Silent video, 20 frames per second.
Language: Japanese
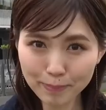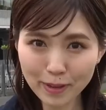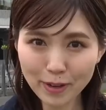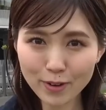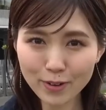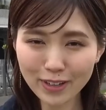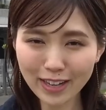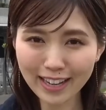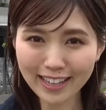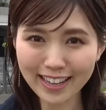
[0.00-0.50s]

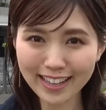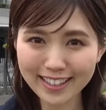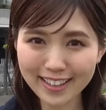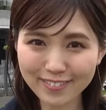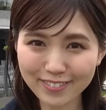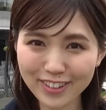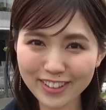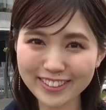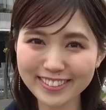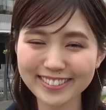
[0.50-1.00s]
ピオンカレーで
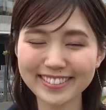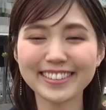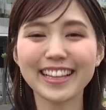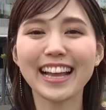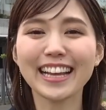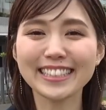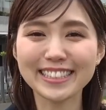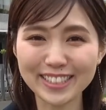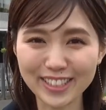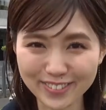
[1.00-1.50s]
も
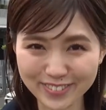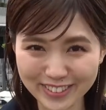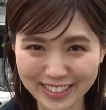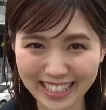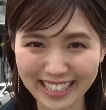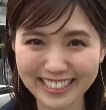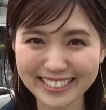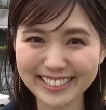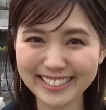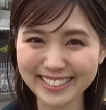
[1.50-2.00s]
大丈夫
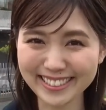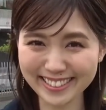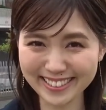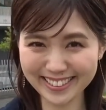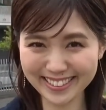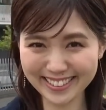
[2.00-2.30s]
です。